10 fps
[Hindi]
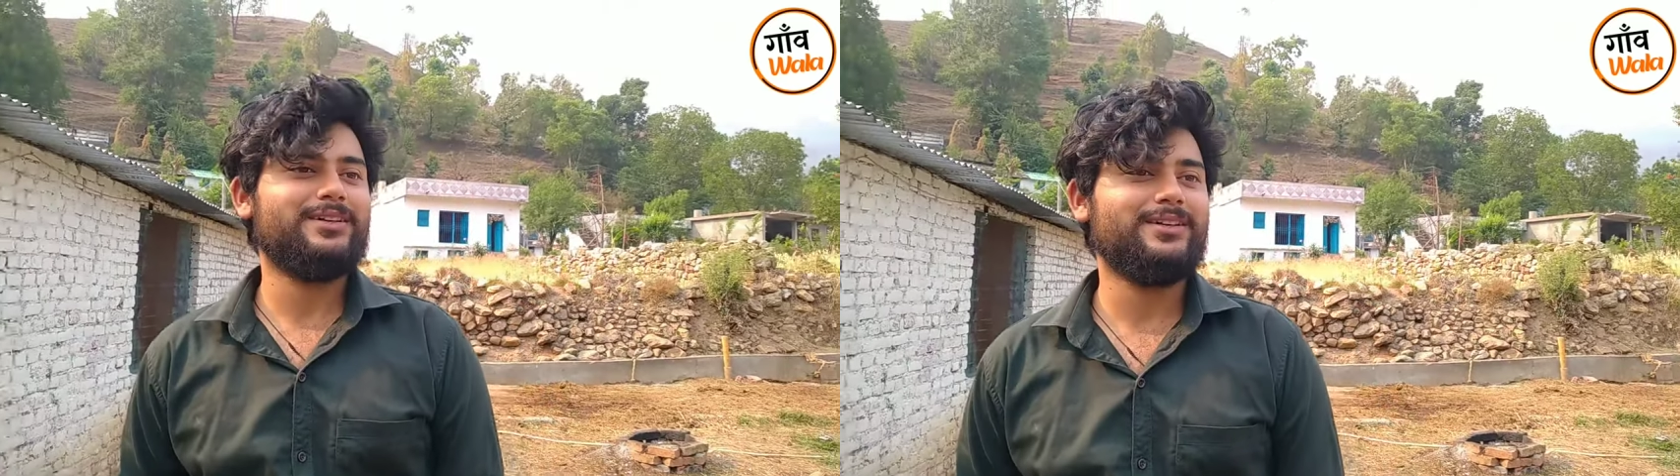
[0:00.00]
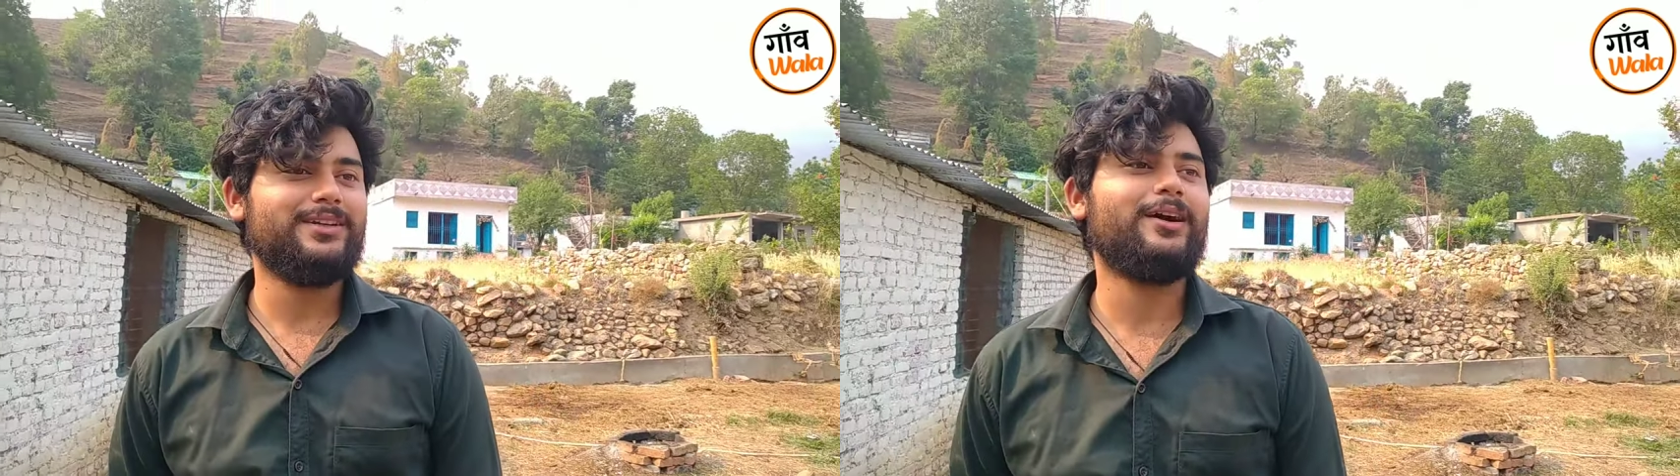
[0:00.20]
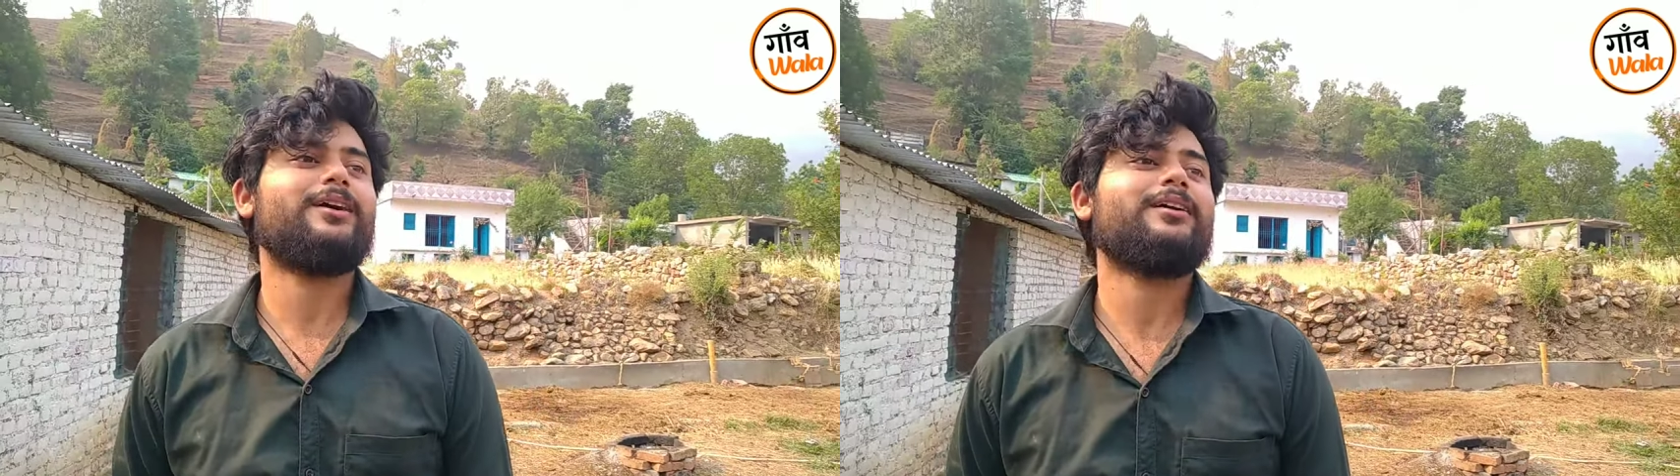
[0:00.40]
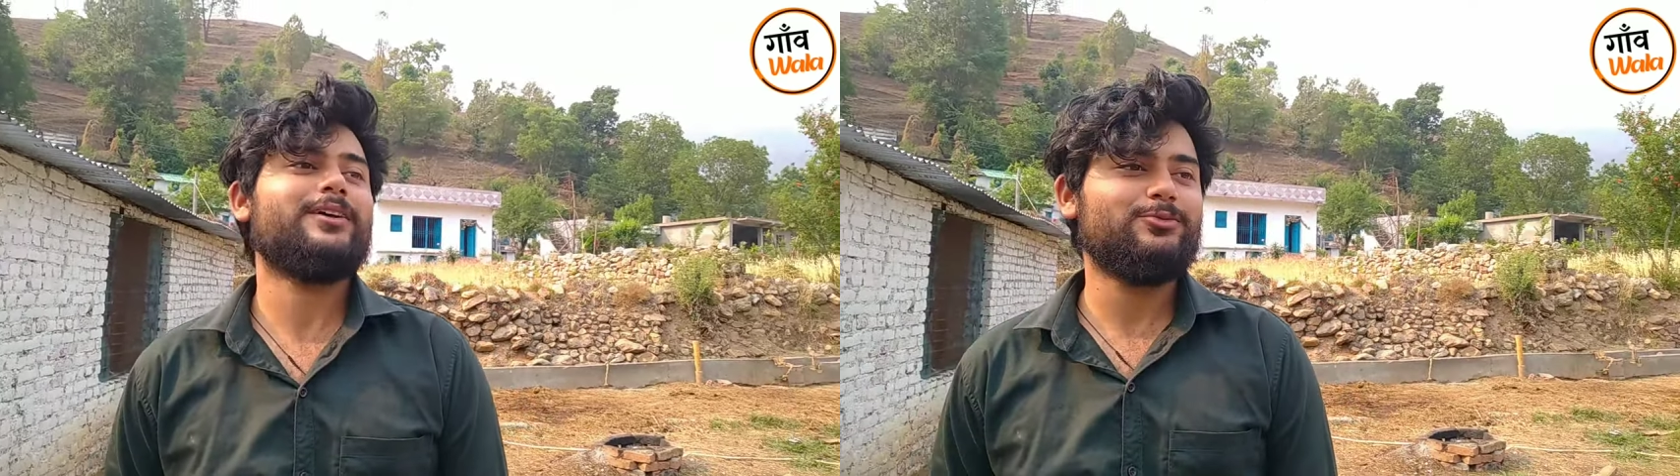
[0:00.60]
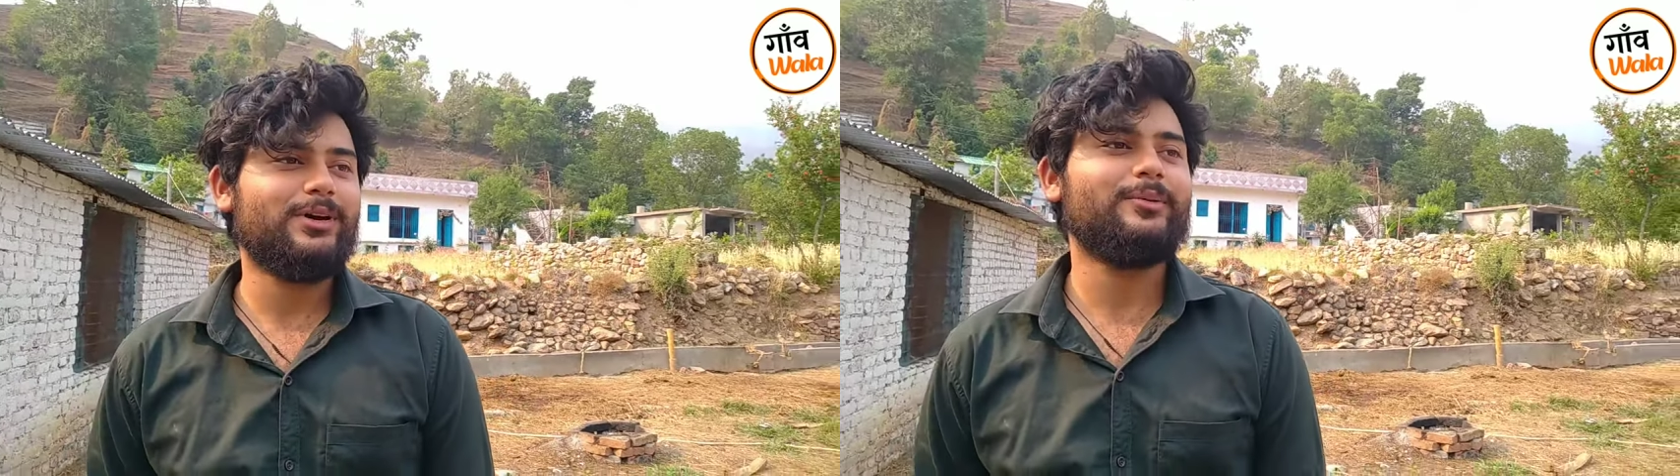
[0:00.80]
कि क्या कर रहा
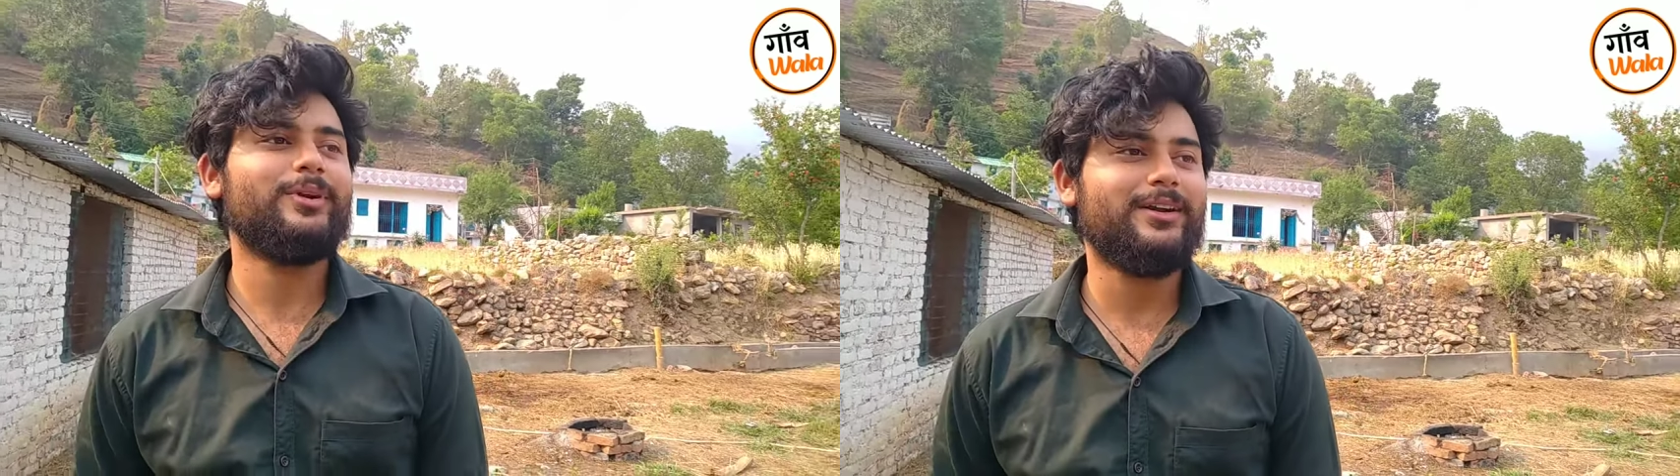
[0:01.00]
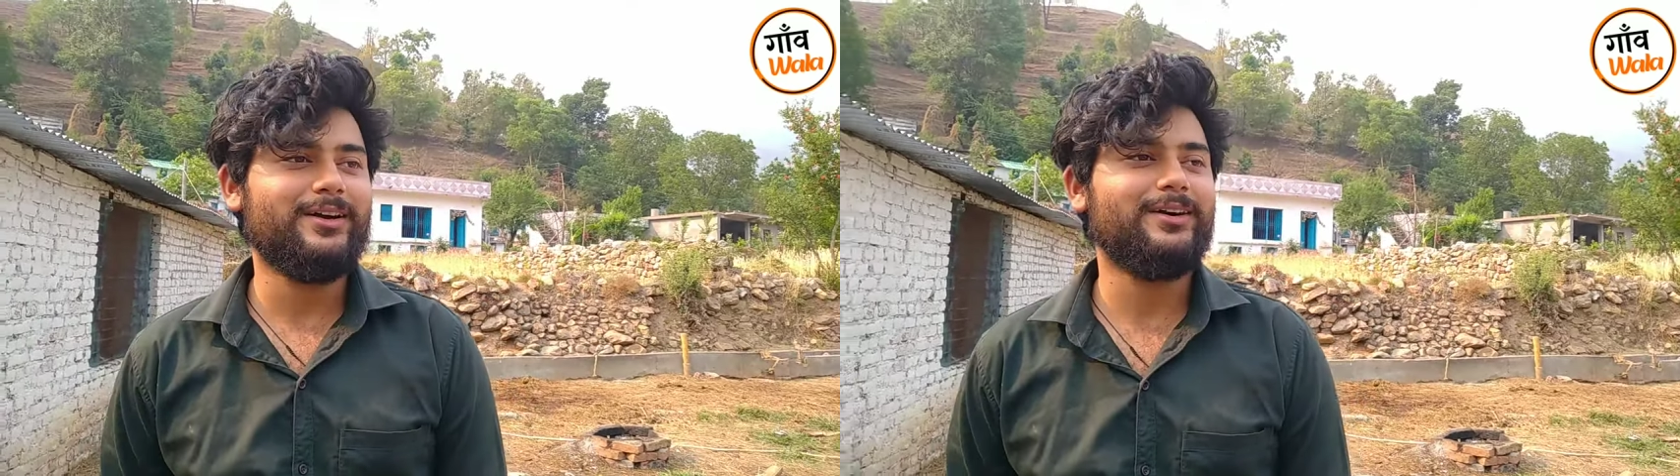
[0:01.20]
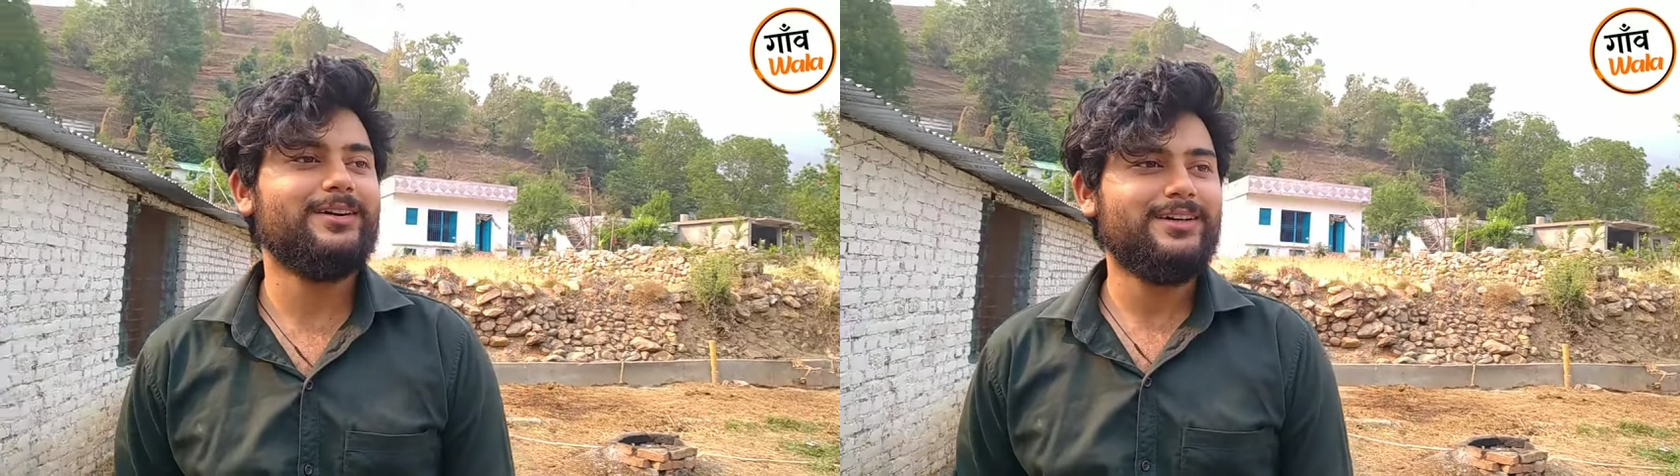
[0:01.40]
है तुम्हारा बेटा